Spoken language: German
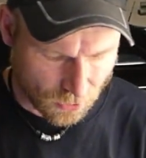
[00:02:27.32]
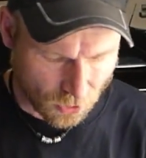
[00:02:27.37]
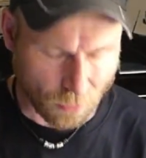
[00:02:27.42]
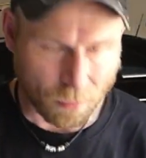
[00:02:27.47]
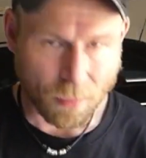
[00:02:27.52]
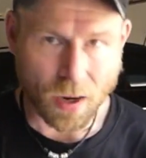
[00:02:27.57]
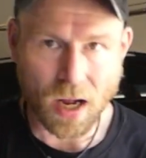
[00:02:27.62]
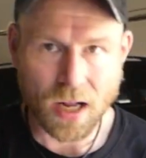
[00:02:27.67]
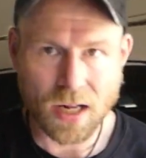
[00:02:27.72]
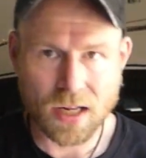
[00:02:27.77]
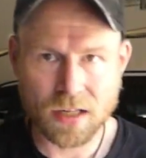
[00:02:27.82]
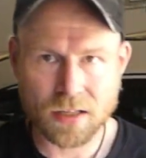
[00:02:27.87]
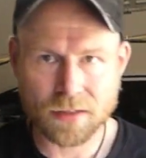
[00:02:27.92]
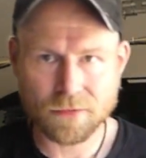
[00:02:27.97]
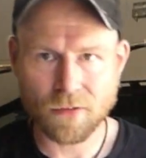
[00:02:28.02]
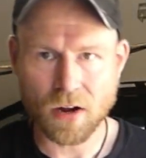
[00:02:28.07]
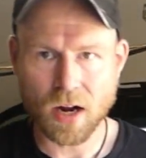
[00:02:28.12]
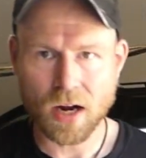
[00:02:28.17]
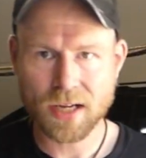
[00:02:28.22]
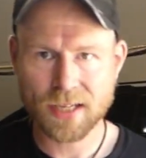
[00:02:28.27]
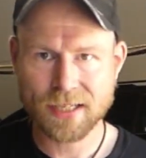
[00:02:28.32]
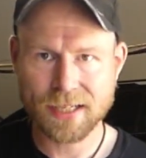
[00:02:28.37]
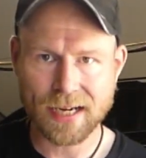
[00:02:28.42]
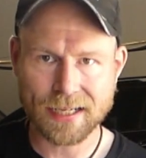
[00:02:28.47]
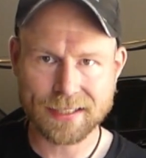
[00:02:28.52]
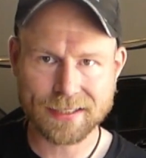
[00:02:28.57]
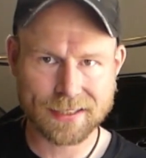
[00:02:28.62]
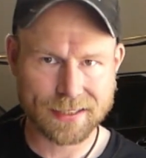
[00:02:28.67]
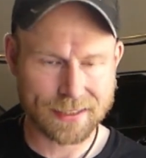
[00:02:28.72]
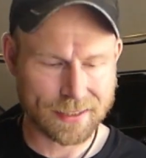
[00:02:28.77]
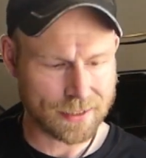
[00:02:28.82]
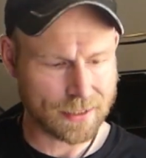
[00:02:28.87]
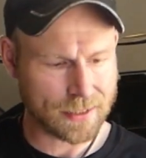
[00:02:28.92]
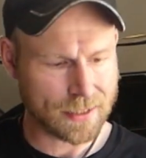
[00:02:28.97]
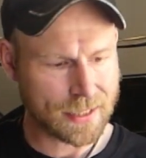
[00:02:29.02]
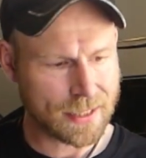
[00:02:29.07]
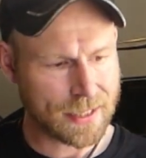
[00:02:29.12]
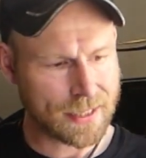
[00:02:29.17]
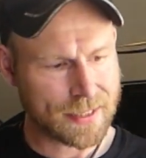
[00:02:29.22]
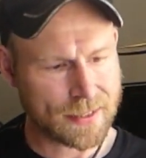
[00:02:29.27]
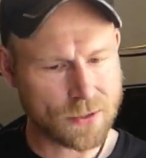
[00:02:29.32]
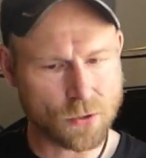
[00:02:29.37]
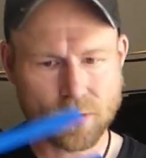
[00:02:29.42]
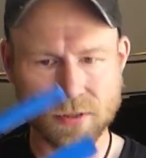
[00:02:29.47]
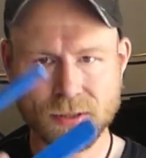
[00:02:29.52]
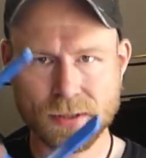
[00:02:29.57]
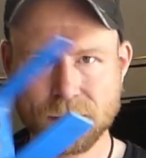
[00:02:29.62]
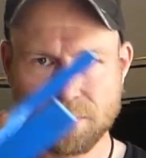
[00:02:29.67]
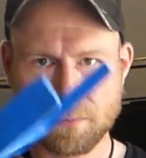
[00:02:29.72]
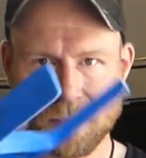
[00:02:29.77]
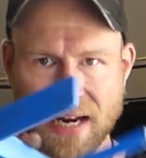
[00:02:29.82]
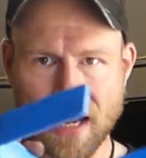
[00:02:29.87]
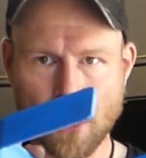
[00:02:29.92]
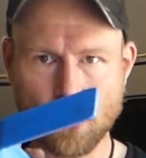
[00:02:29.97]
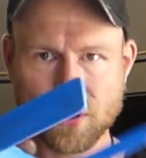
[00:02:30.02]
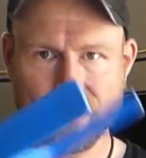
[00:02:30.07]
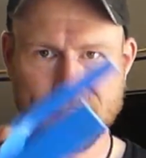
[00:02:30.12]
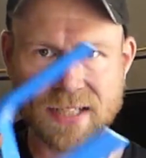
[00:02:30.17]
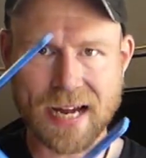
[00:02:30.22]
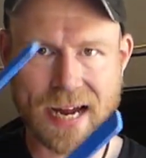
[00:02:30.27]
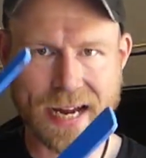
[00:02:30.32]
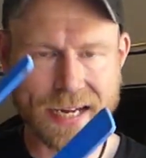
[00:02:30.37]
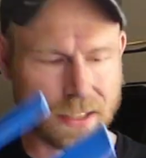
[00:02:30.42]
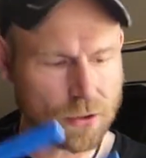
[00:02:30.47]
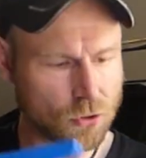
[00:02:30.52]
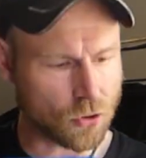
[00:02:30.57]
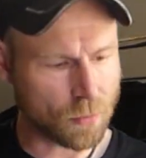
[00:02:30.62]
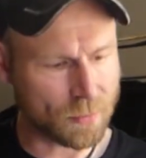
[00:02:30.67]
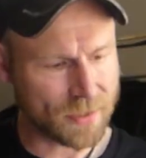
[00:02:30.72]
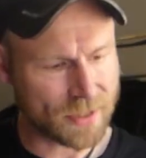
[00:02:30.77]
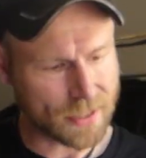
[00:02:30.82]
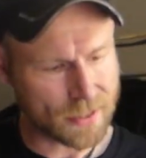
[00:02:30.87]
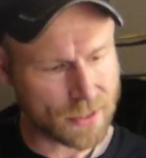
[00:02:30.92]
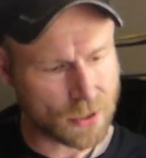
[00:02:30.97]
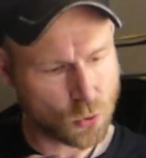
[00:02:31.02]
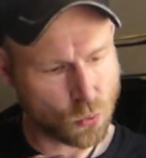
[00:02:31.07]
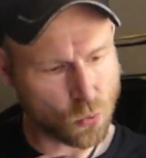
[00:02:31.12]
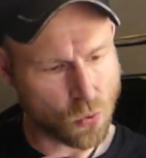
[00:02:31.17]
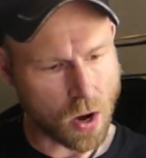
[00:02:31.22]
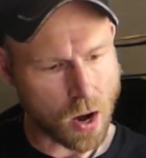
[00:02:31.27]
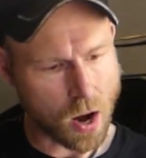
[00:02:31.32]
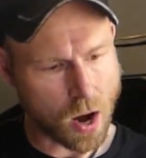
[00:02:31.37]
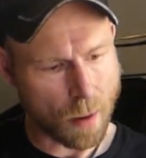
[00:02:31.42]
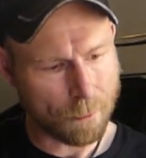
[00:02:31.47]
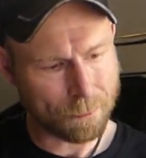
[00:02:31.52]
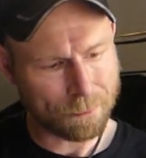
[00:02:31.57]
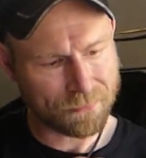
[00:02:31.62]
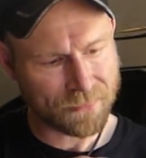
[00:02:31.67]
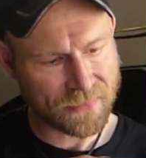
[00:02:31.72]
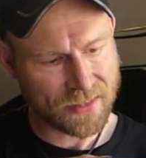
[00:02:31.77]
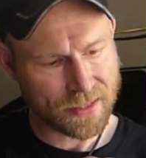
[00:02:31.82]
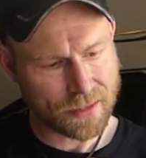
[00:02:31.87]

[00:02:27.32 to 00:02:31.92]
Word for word: normalen Varianten so einen blauen Keil noch mit dazu haben,